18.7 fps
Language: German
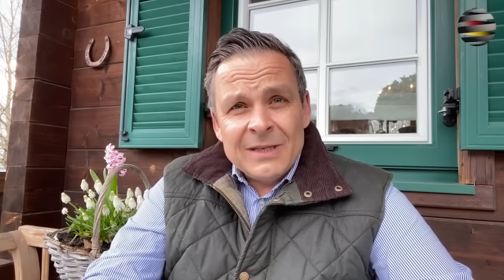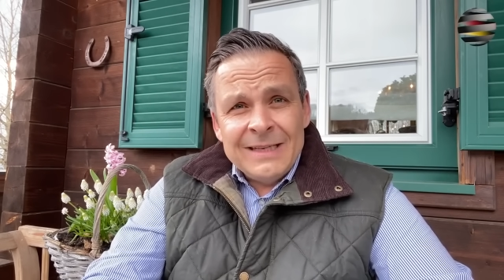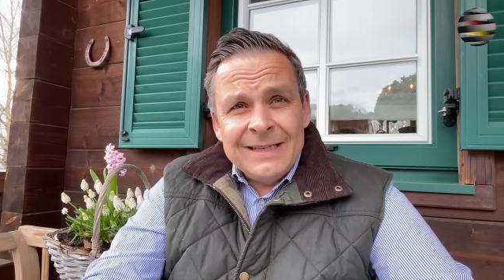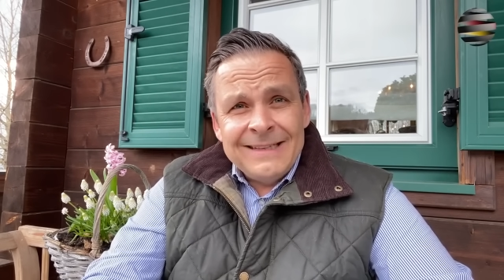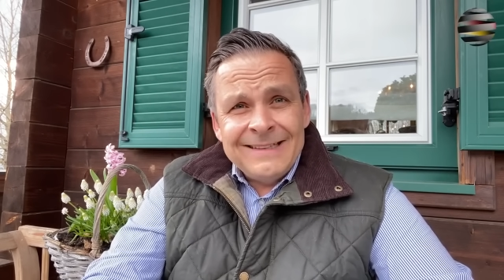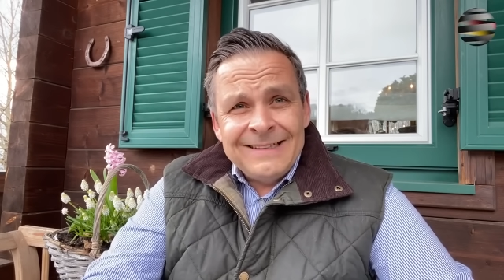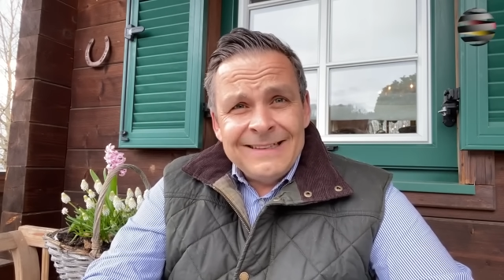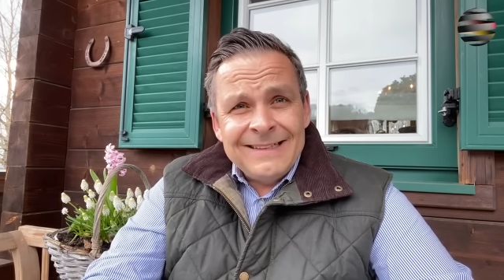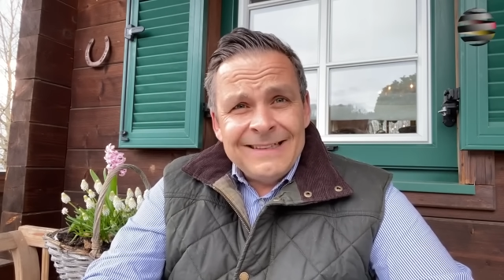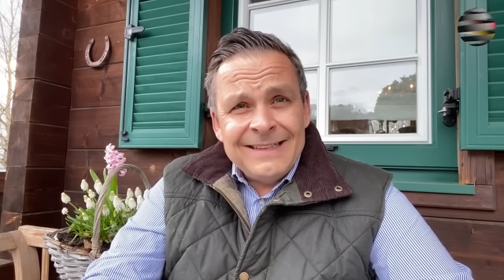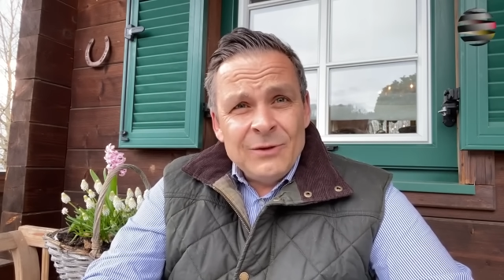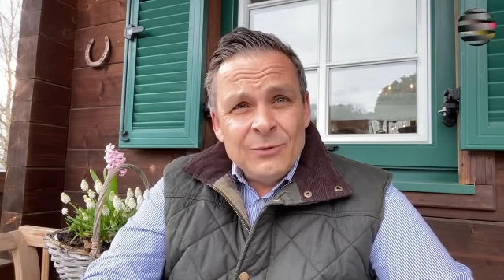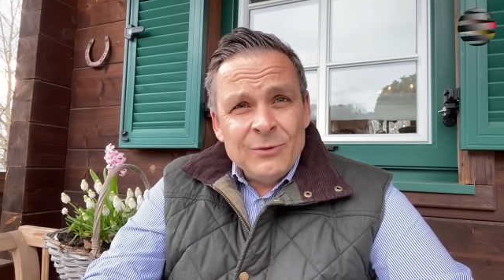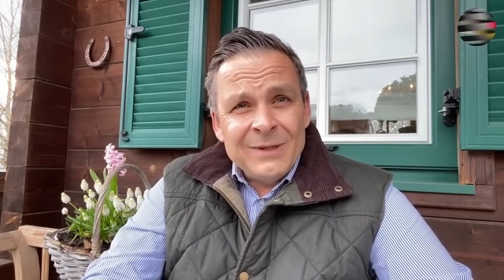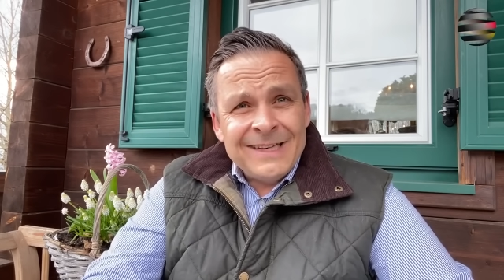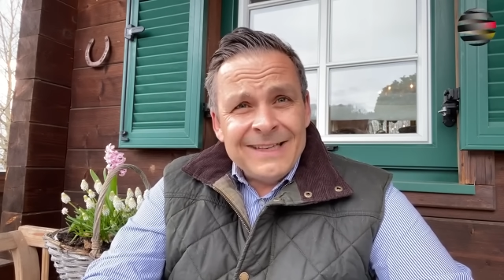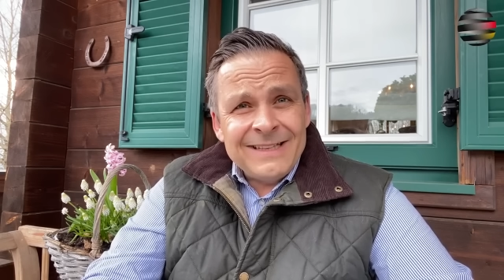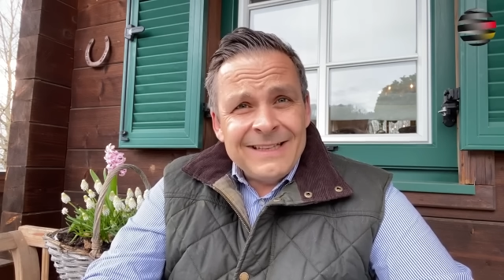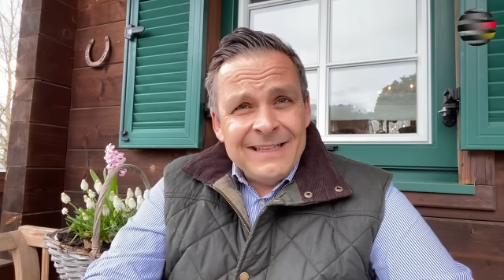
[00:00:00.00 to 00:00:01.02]
Eliten die
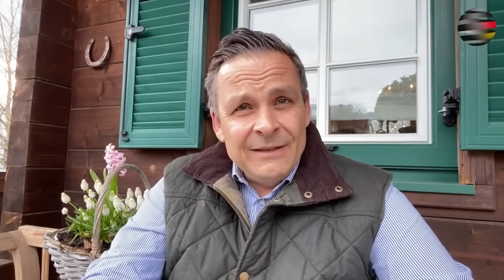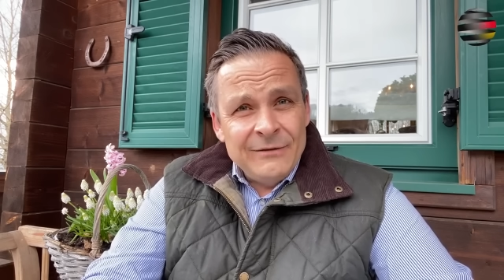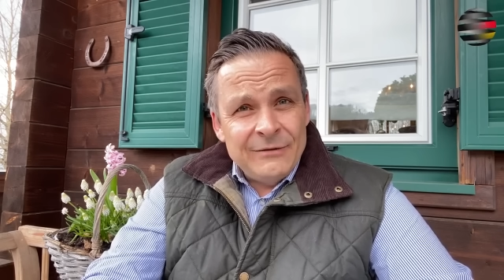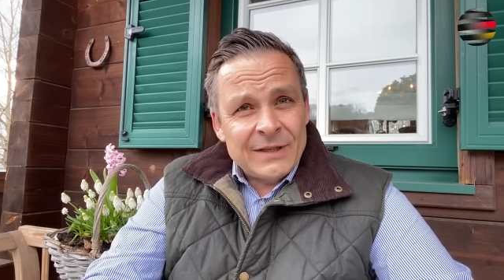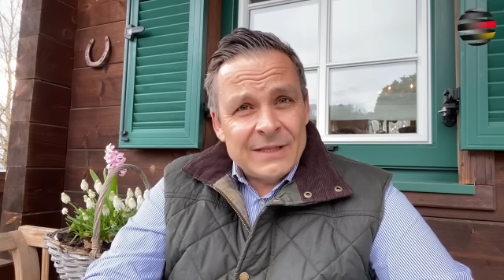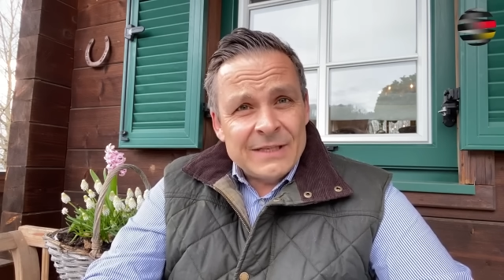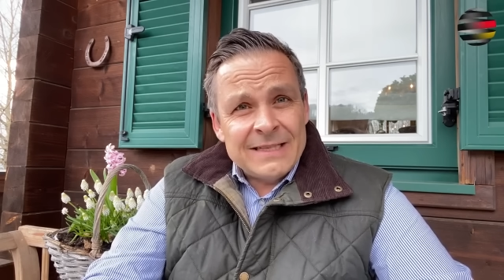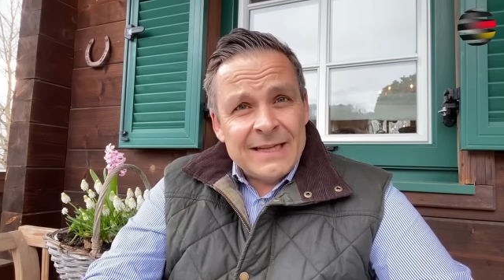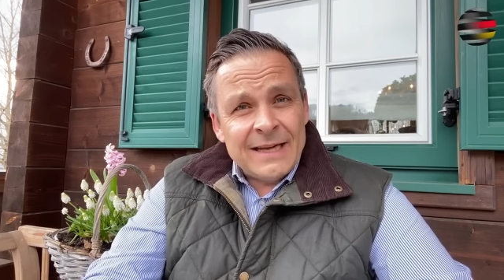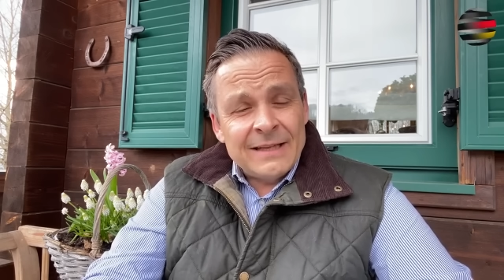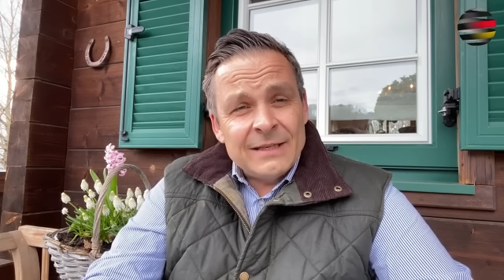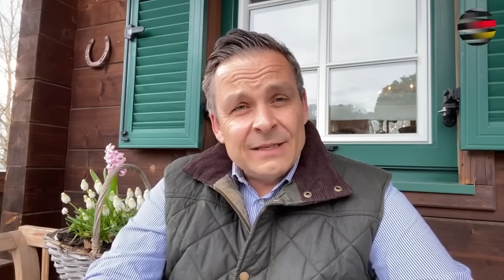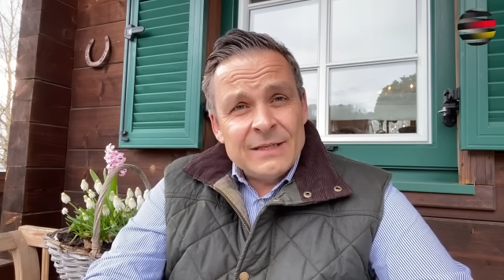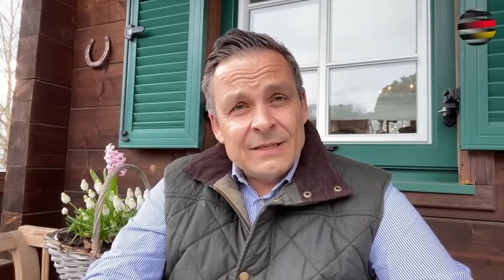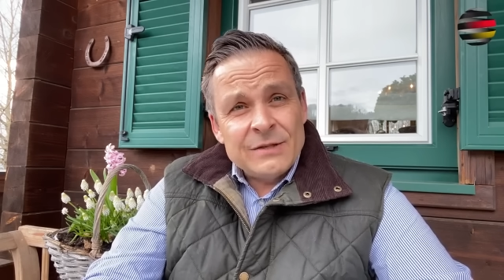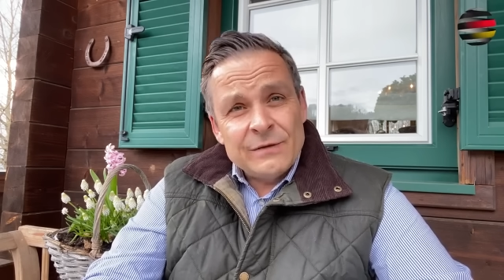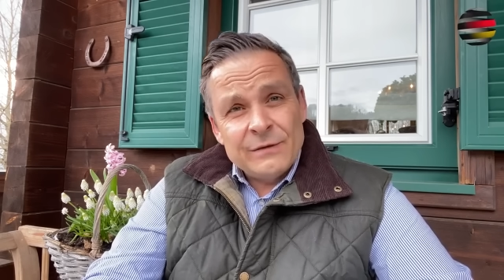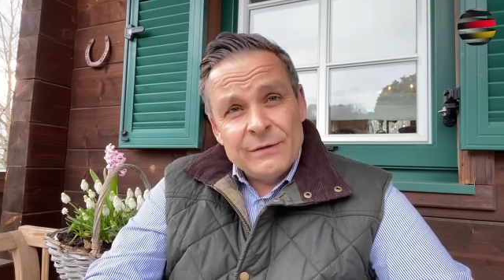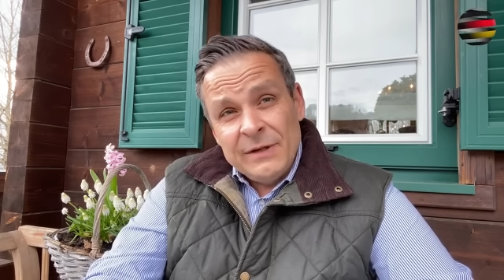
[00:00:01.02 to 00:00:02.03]
Judikative des
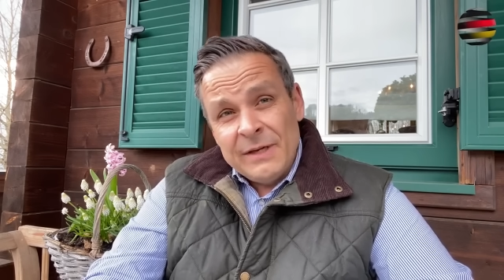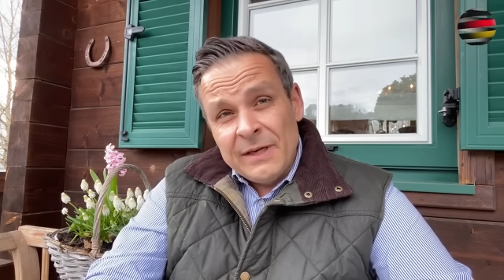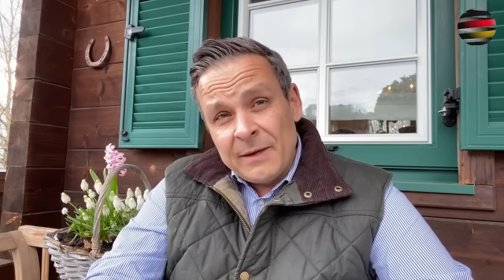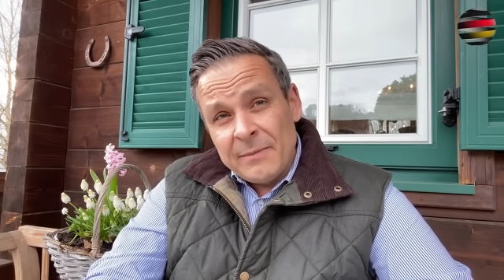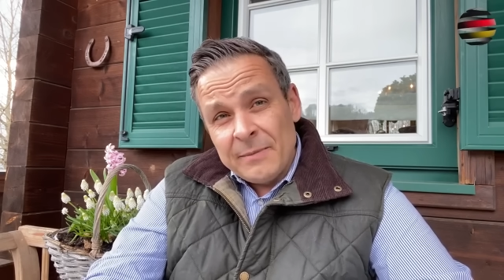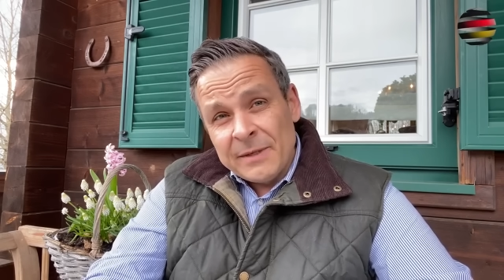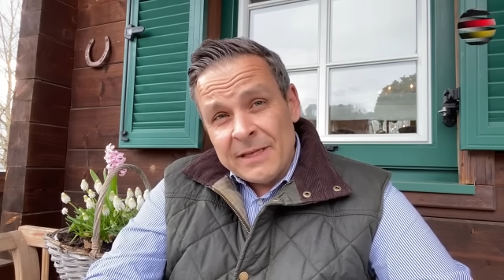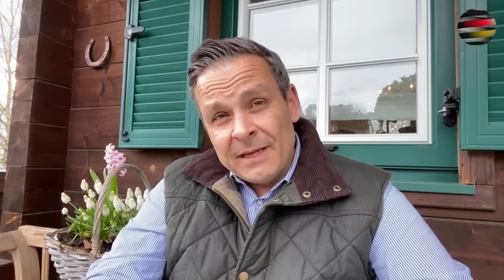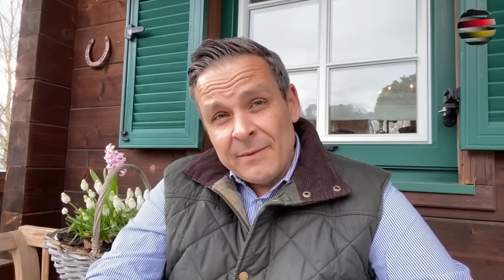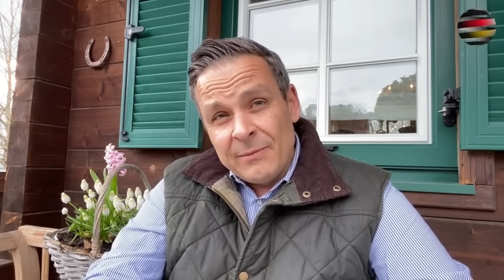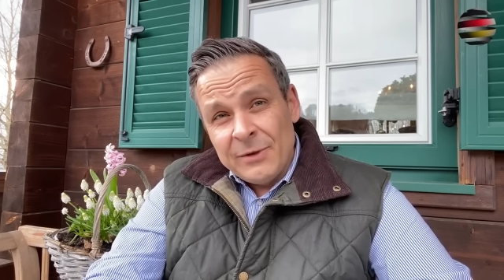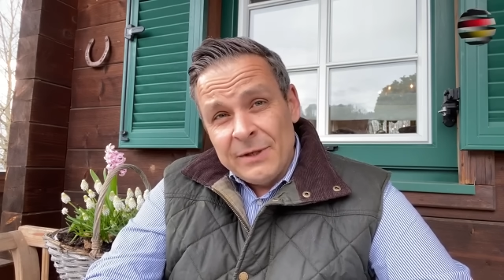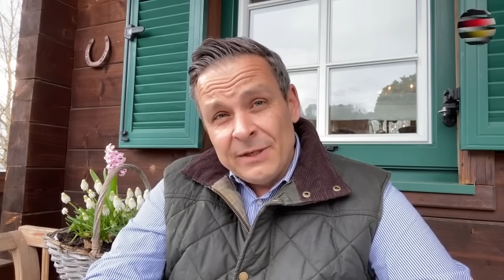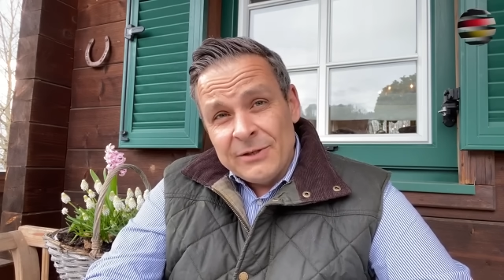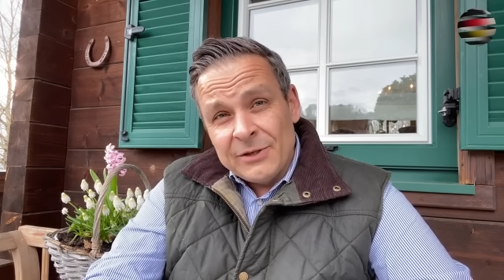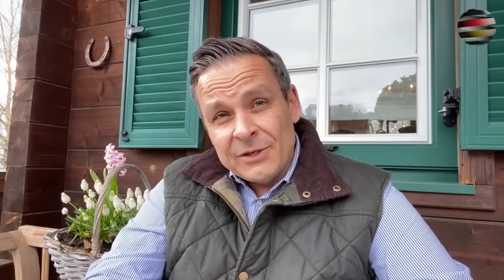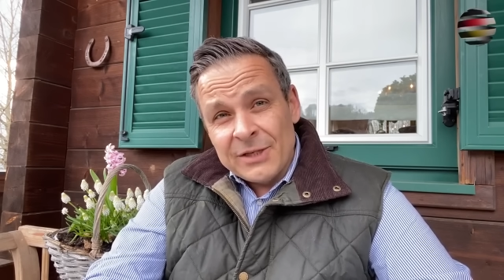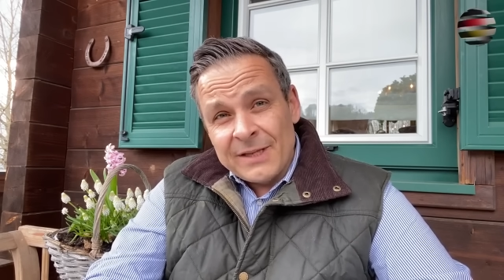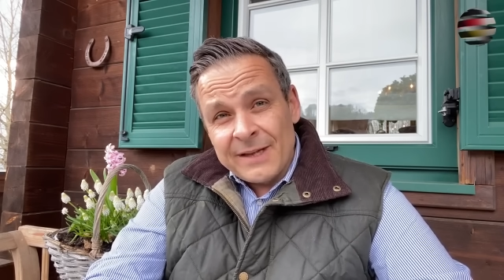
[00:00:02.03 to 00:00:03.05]
Landes für ihre
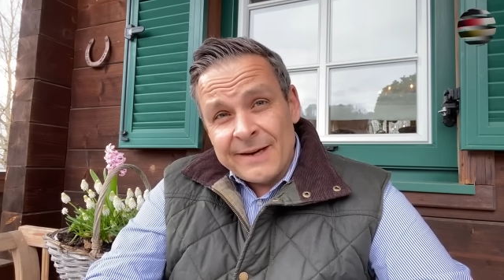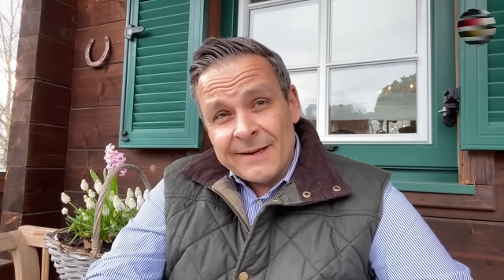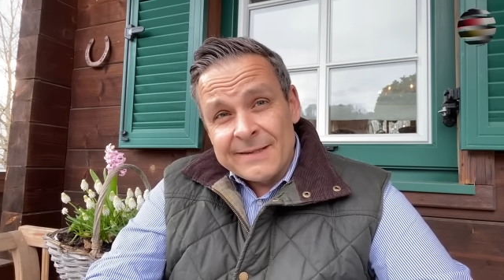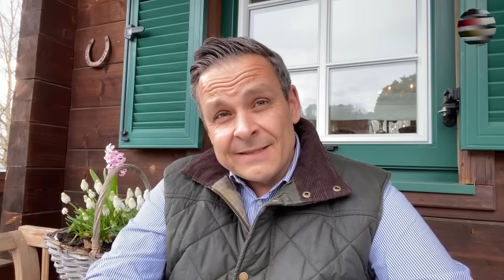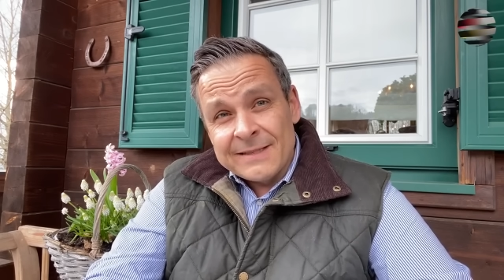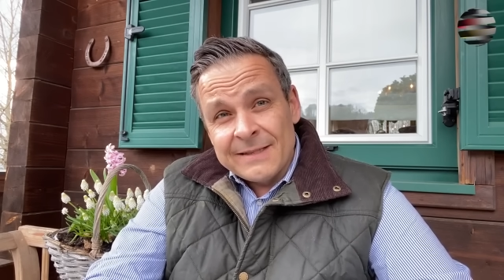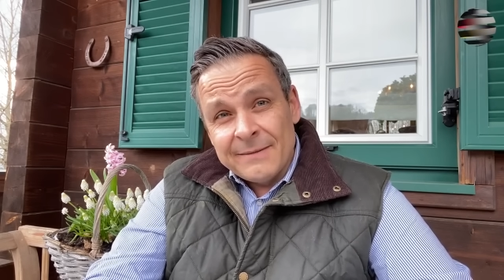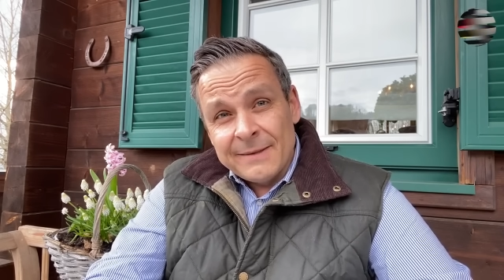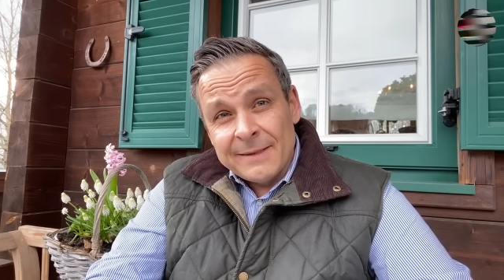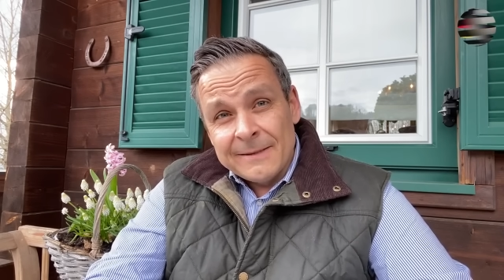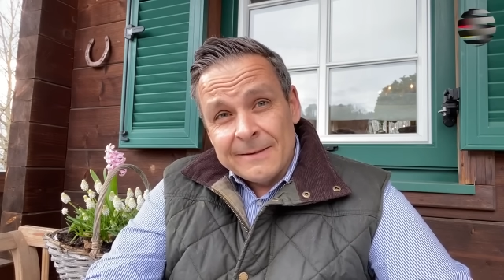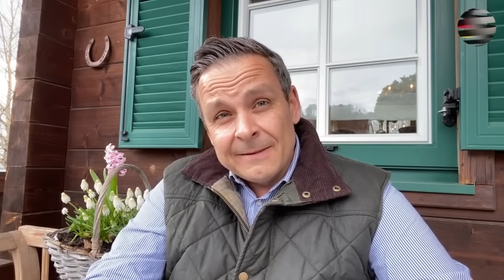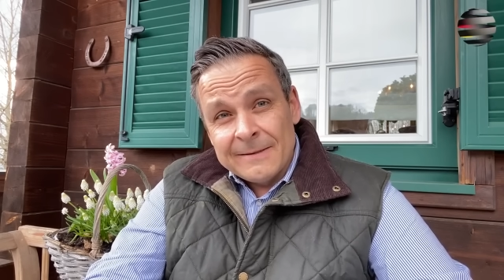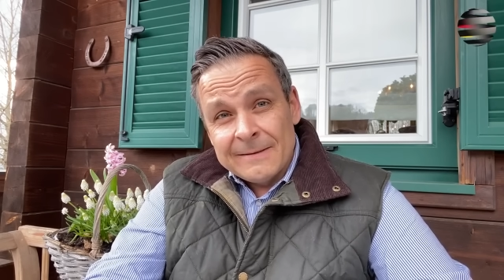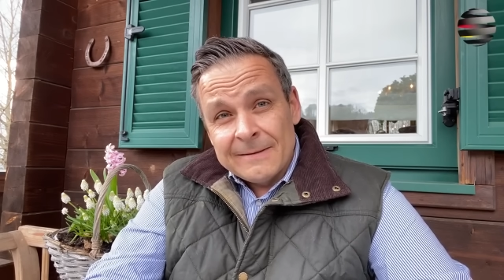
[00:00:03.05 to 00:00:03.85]
parteipolitische Drecksarbeit.